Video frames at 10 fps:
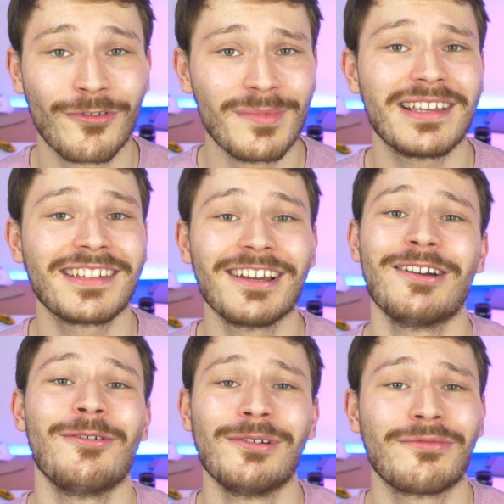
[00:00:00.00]
Für mich
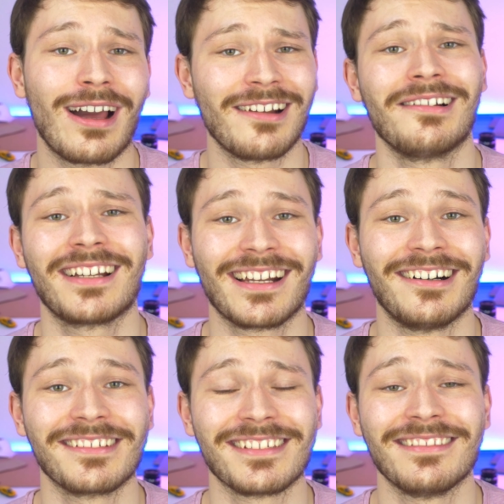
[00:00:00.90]
und für alle Leute da
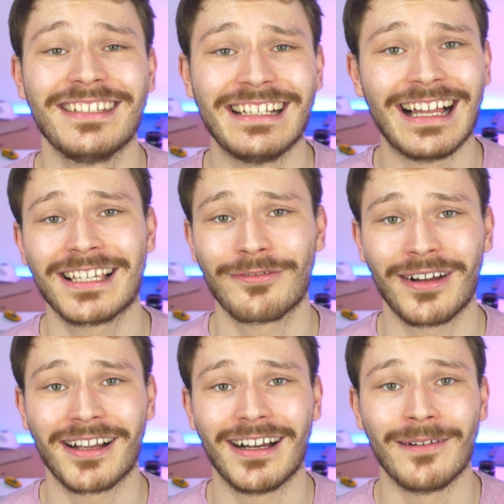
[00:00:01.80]
draußen, die die gleiche
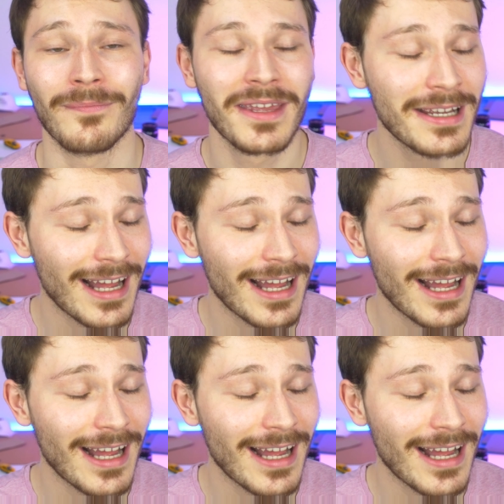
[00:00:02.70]
Frage haben.